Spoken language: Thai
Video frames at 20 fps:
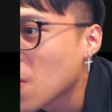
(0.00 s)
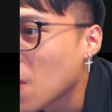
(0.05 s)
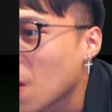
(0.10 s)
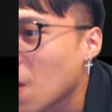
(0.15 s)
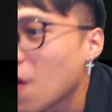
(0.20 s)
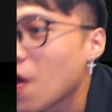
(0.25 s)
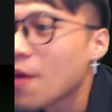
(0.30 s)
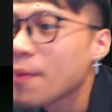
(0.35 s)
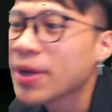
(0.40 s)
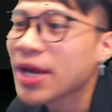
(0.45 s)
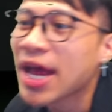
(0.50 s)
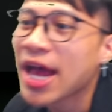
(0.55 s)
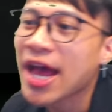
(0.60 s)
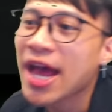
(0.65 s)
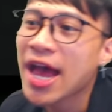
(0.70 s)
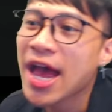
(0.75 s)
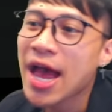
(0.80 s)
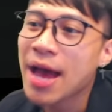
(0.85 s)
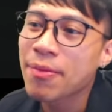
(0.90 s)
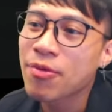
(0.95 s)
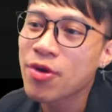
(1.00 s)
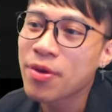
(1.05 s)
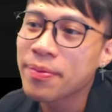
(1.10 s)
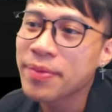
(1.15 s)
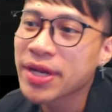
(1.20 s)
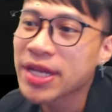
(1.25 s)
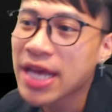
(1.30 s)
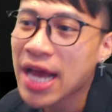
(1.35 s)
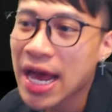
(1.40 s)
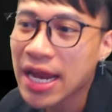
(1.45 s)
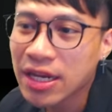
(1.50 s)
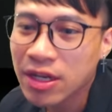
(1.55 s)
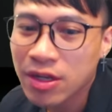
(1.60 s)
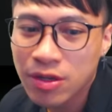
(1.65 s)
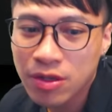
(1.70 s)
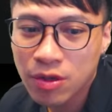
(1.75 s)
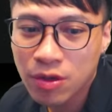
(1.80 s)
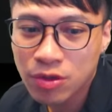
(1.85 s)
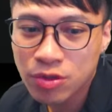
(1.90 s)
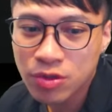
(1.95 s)
อ๋อ มัน 55 เพราะ มัน เป็น การ์ด
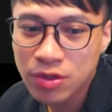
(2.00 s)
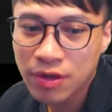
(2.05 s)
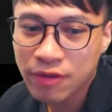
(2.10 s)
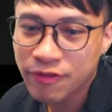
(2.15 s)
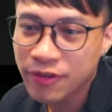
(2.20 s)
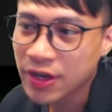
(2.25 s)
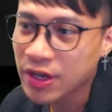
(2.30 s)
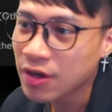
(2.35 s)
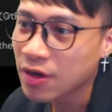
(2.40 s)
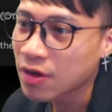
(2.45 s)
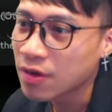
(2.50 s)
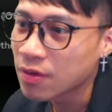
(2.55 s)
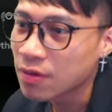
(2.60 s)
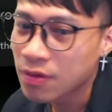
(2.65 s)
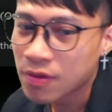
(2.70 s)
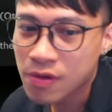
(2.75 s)
r ดทูเดอ h ไฟ i นล